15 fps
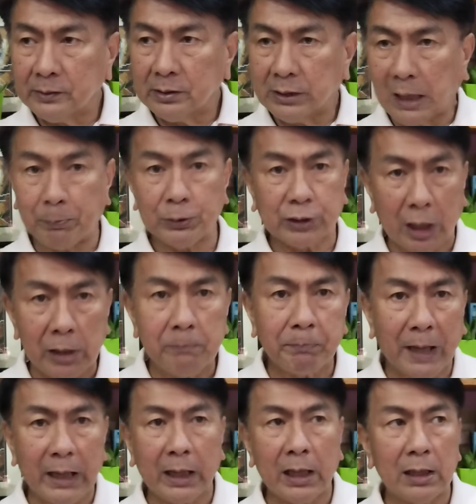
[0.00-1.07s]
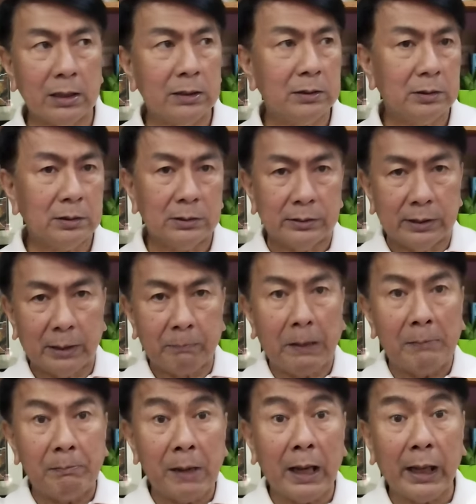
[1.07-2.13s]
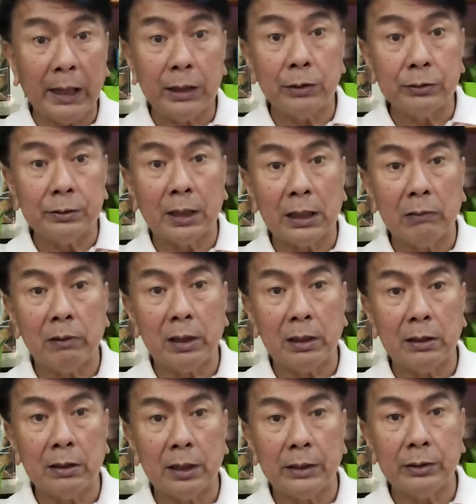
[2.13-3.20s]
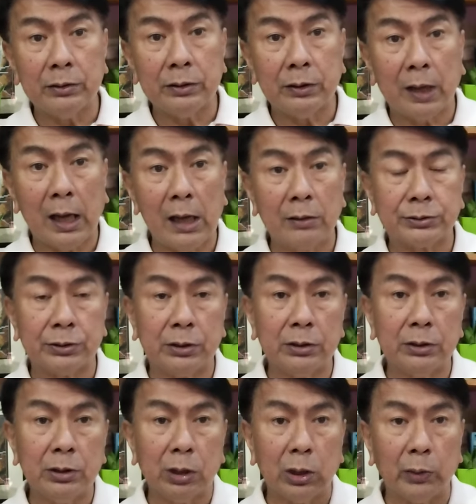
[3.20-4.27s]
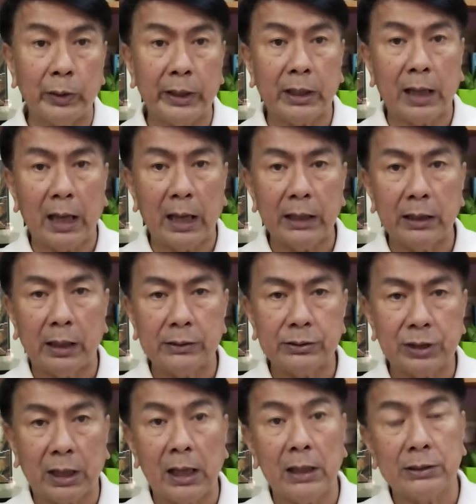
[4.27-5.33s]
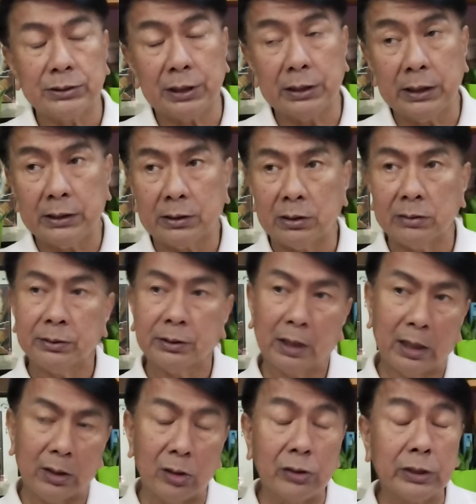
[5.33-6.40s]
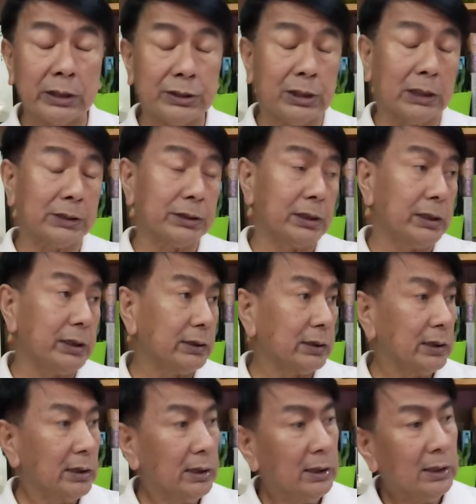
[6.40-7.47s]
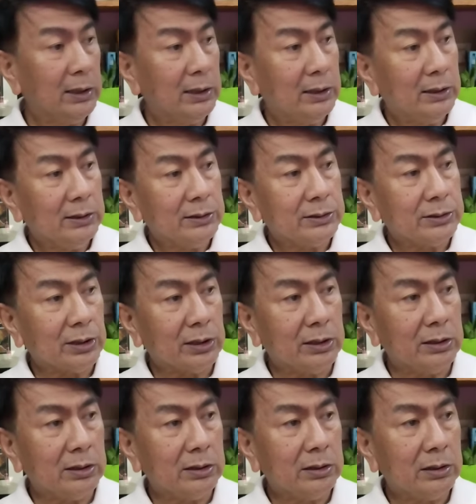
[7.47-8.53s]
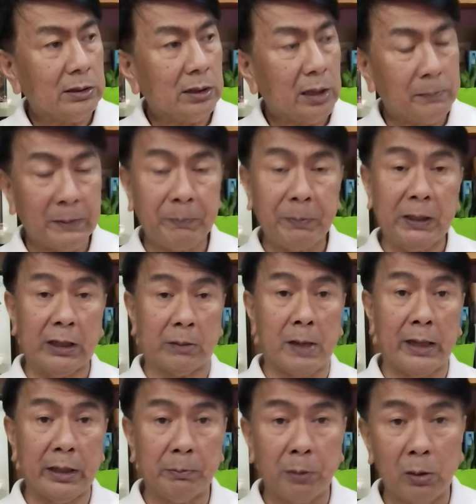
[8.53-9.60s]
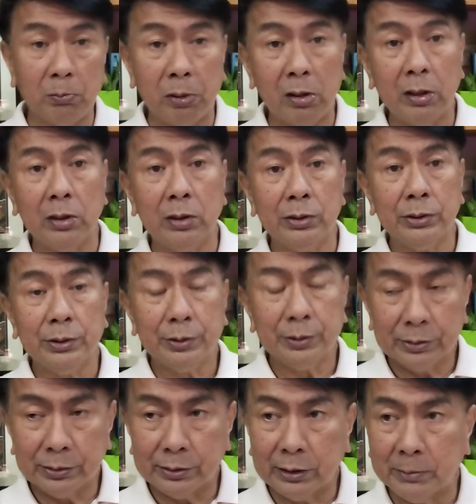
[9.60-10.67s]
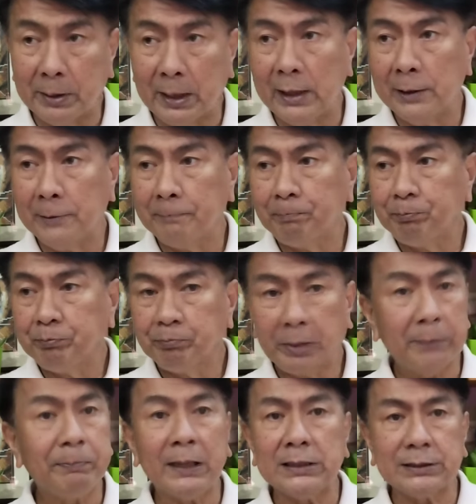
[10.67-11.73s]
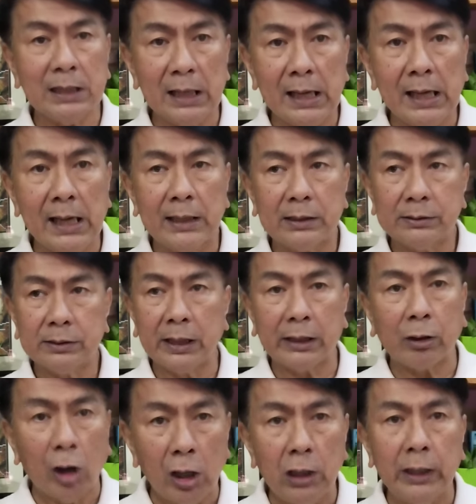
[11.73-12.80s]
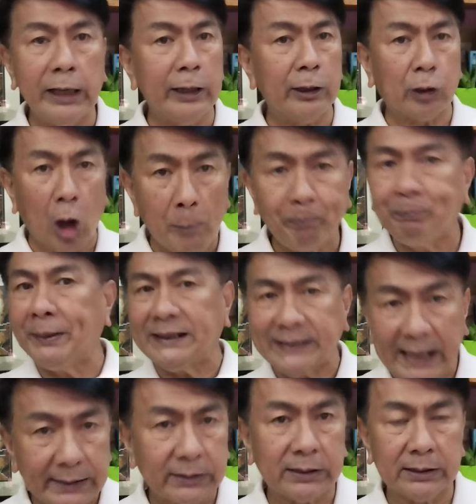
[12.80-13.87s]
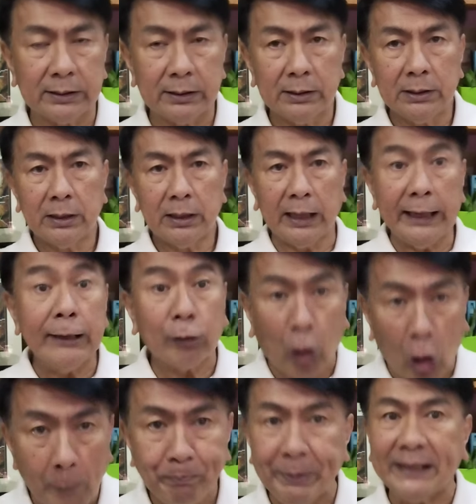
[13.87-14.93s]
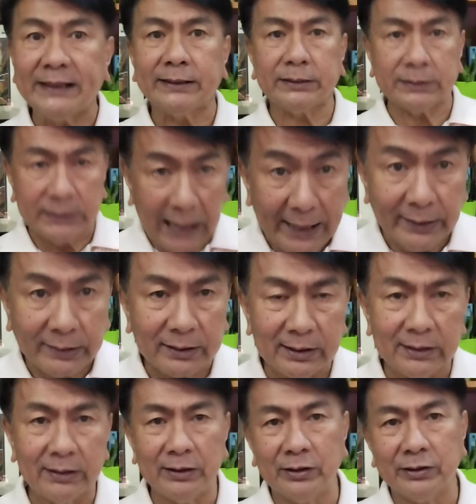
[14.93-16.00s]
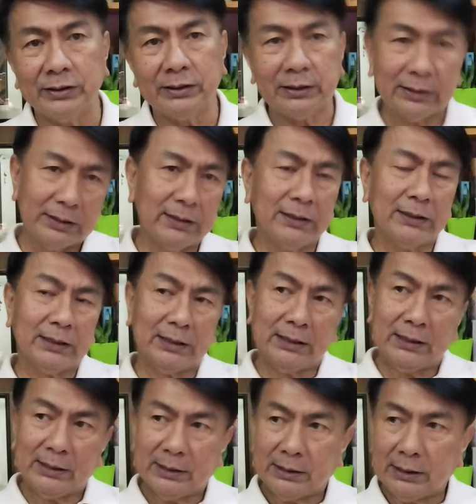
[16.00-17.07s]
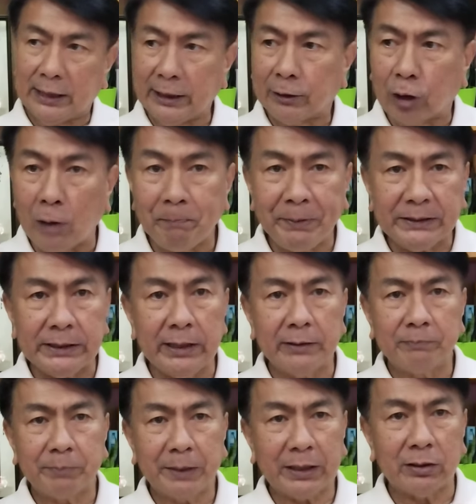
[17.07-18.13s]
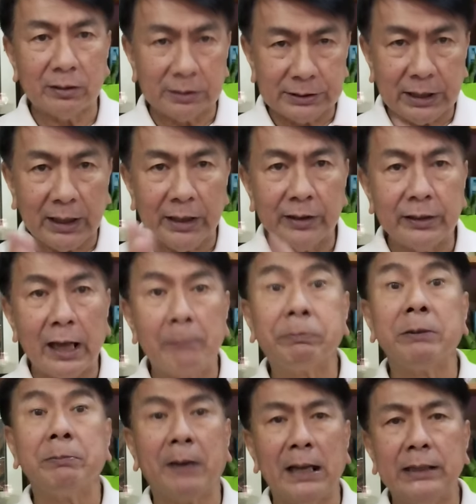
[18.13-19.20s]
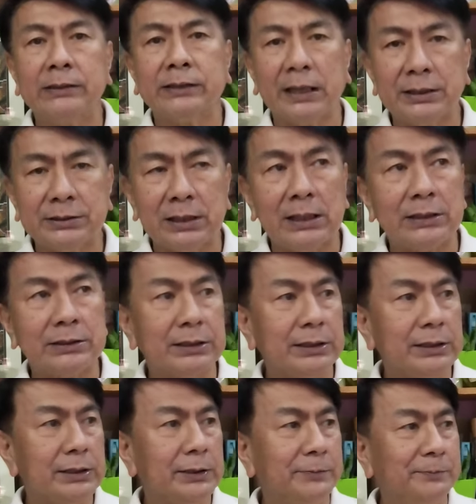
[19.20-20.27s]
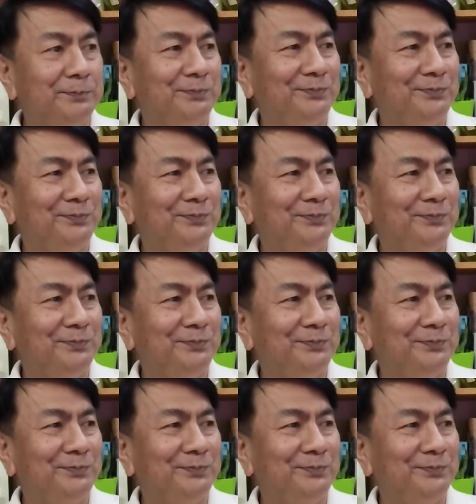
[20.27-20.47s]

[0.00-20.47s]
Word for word: Tapos ngayon parang nagbabangayin yung dalawang ano, yung house, no? Lower, high at saka Senate, uh, Congress at saka Senate. So, eh ba't pinirmahan ni Bongbong 'yon? Di ba? Pare-pare sila. They are all incompetent. Incompetent. Yun. Incompetent. Pero sa ngayon, happy Valentine's na lang sa inyo.